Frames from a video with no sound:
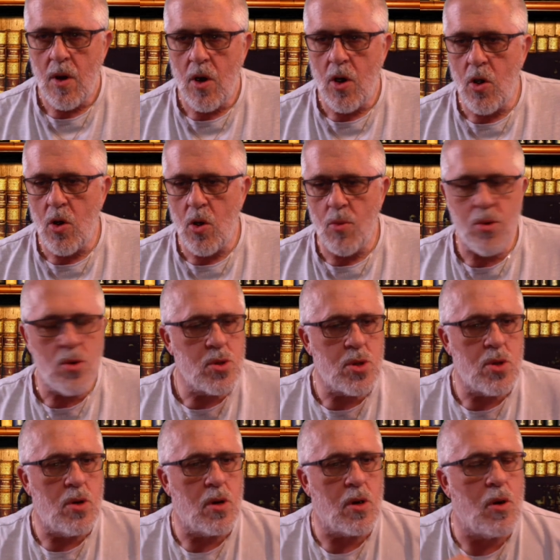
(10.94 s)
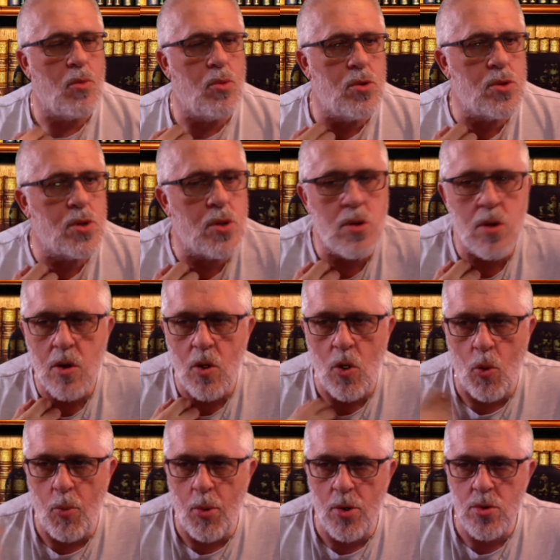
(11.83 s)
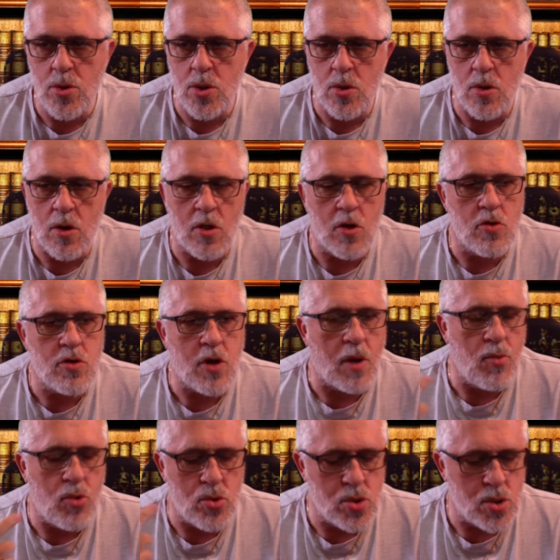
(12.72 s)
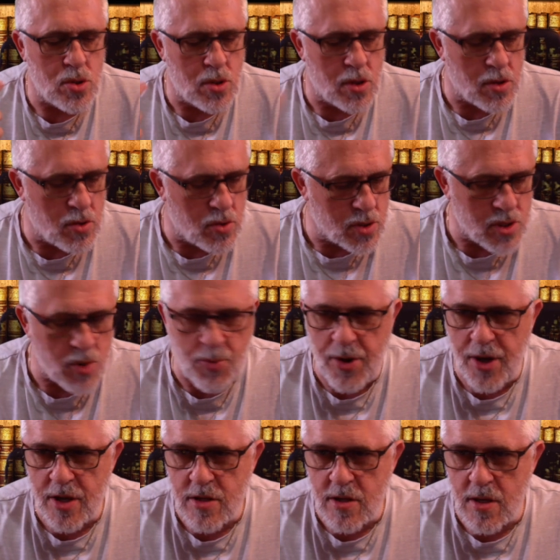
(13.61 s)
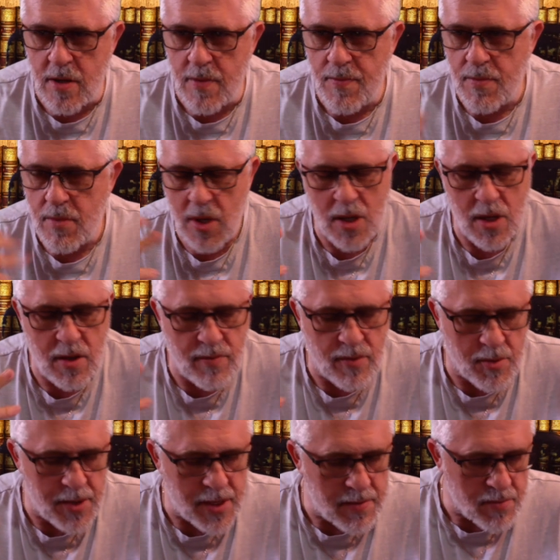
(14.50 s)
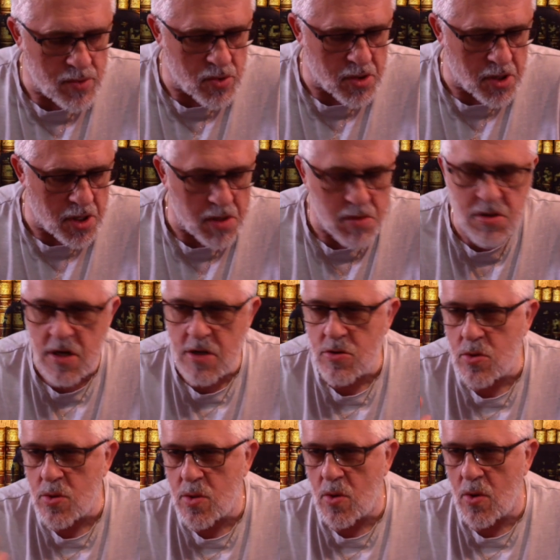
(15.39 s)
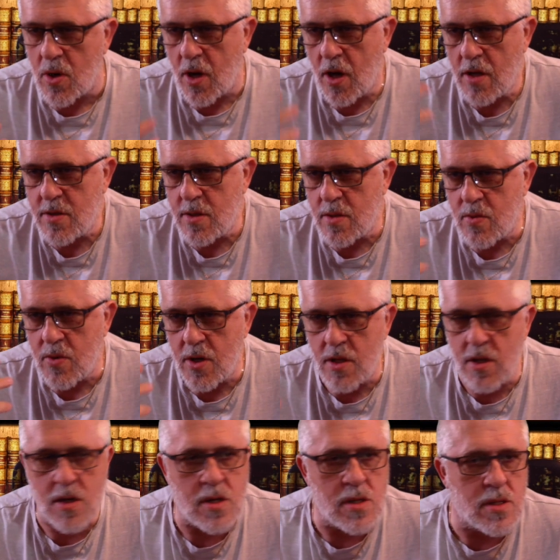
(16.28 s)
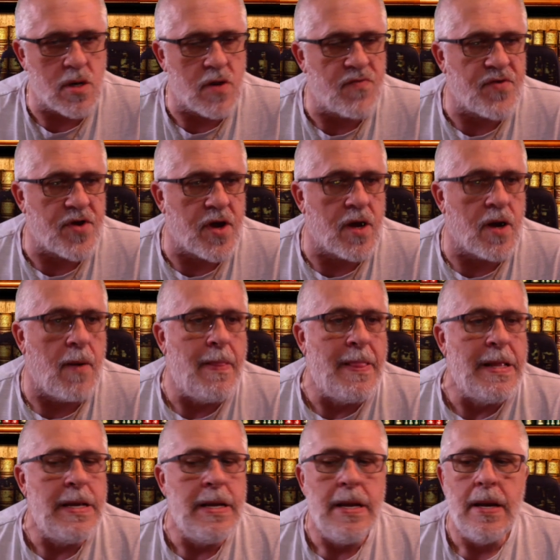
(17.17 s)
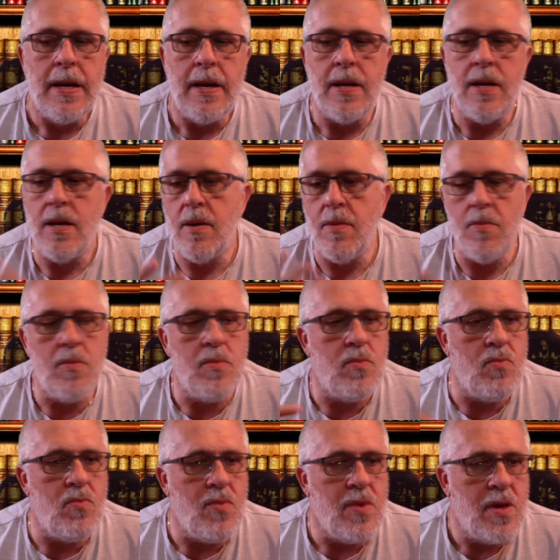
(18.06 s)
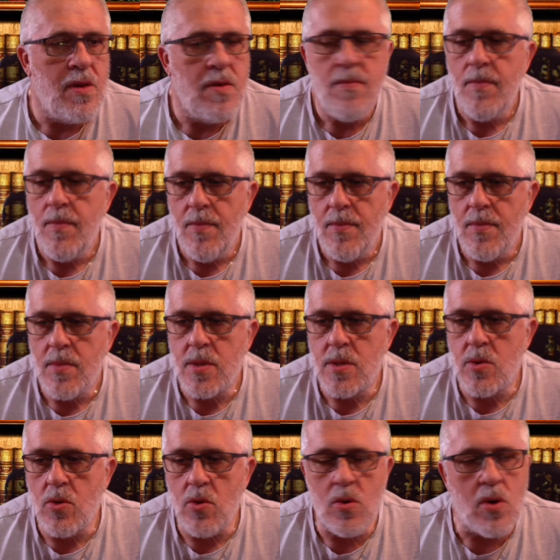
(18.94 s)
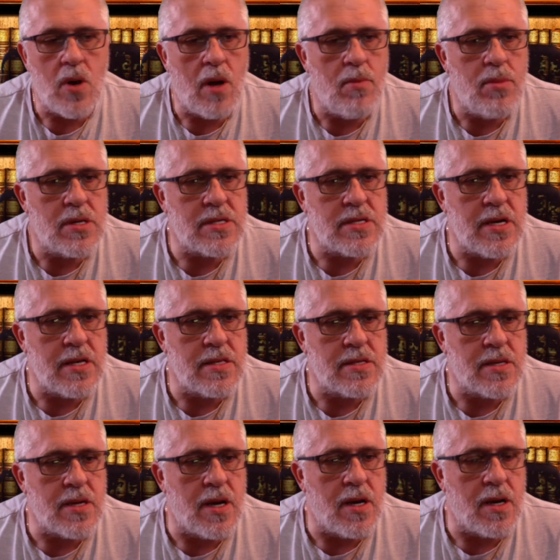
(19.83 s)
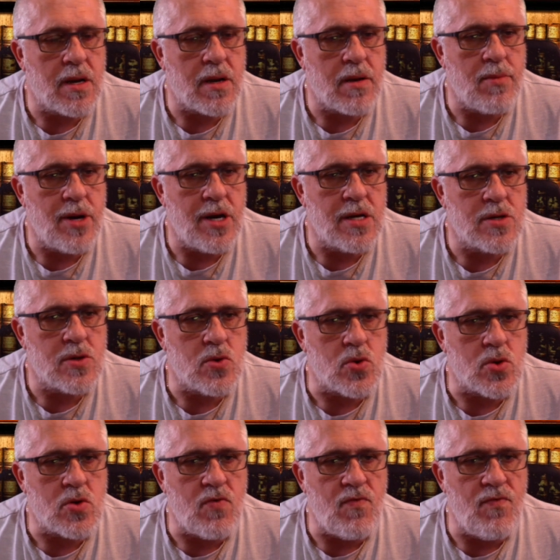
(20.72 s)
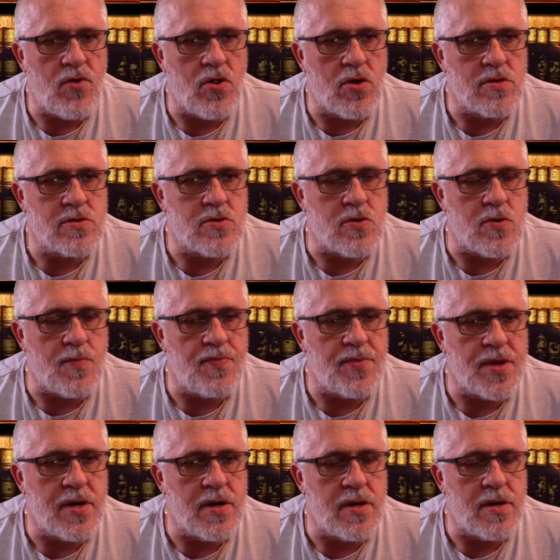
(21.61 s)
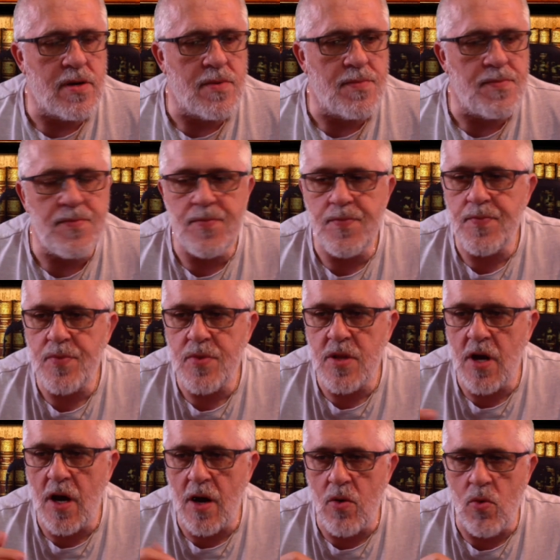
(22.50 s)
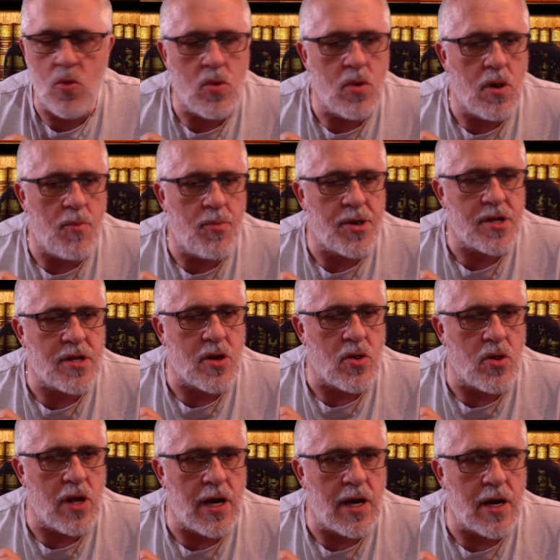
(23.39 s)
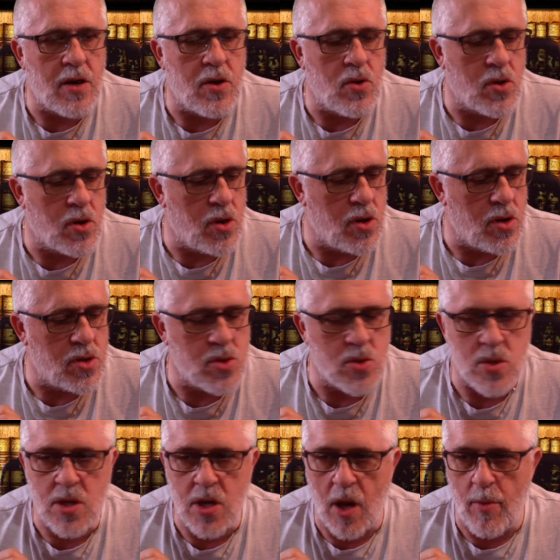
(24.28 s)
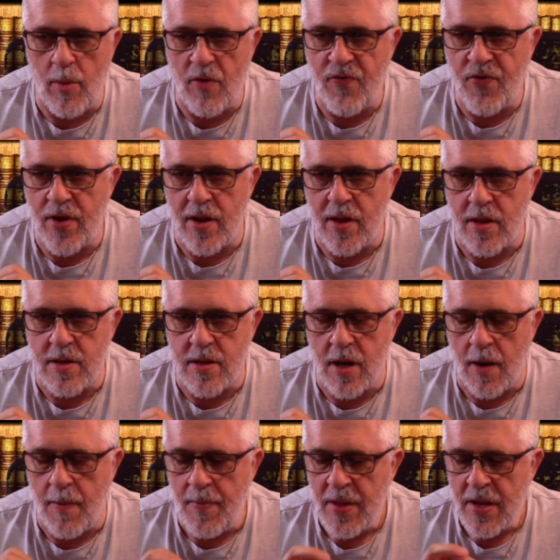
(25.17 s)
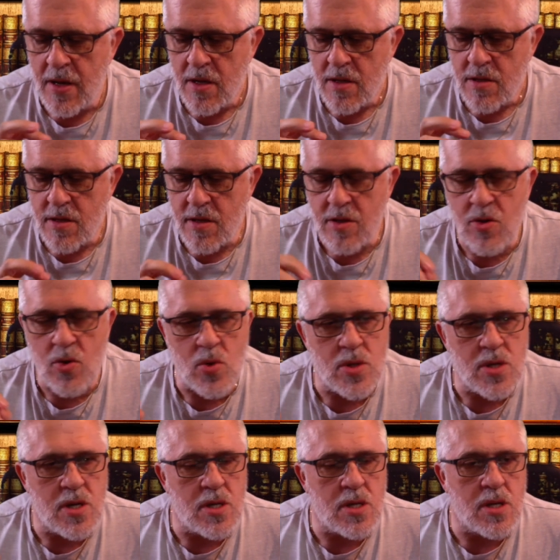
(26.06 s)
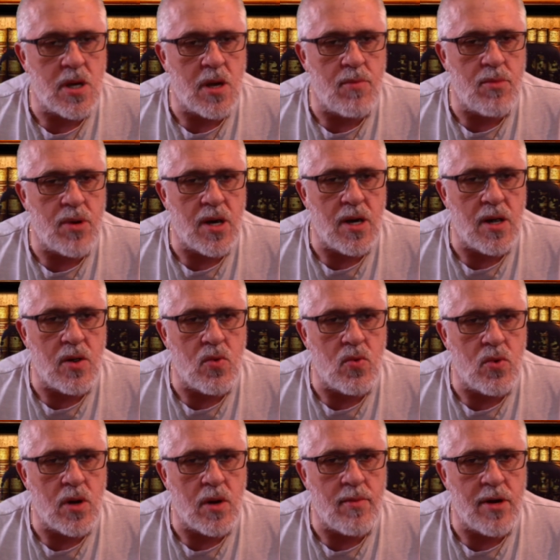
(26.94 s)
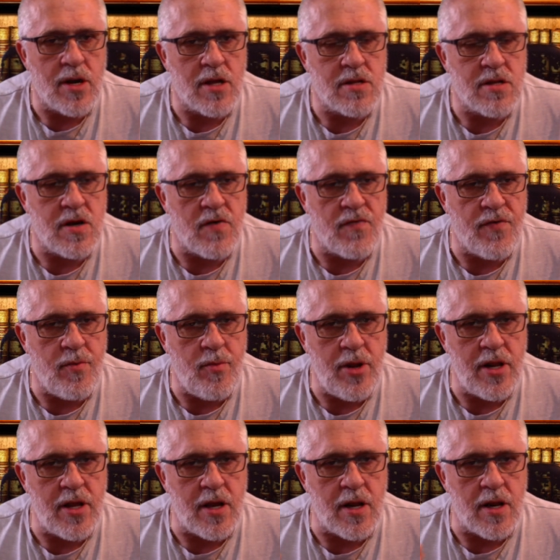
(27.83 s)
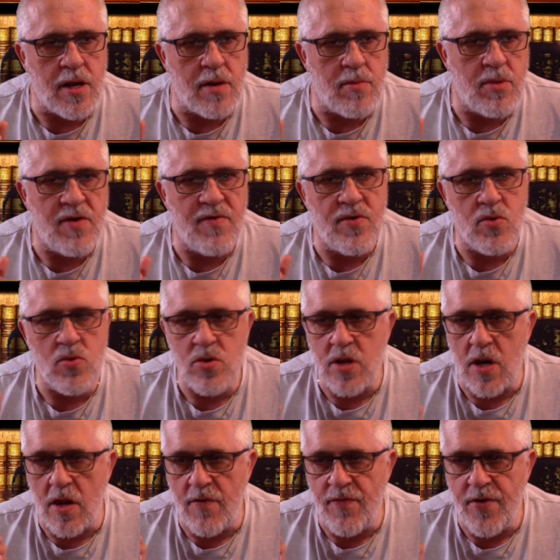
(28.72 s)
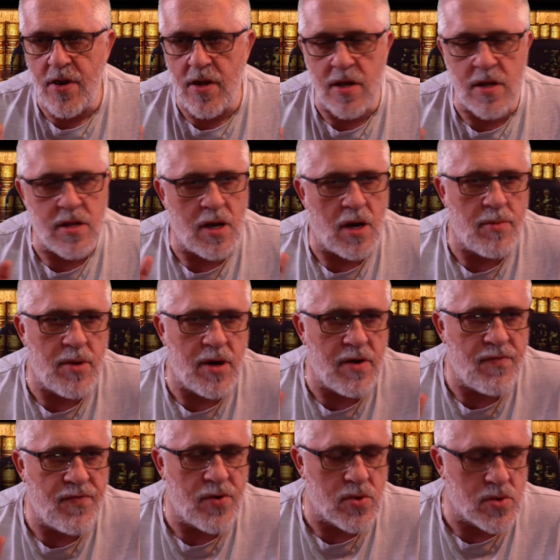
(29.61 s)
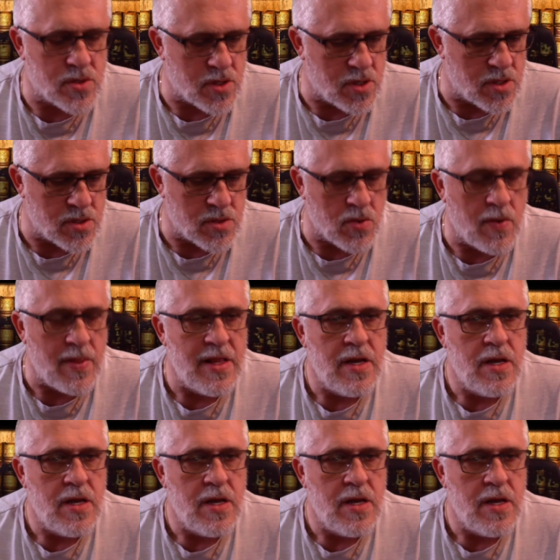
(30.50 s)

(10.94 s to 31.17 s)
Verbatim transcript: Oh, buongiorno, buongiorno, buongiorno, tre buongiorno, lo sapete. Eh, vabbè, ok, tanto sono gratis, quindi chi se ne frega. Ehm, sono abbastanza rimasto sconvolto eh, da un particolare orologio, si chiama Filidia. Detto così sembra una malattia femminile, mi è venuta la Filidia, ma fa lo stesso.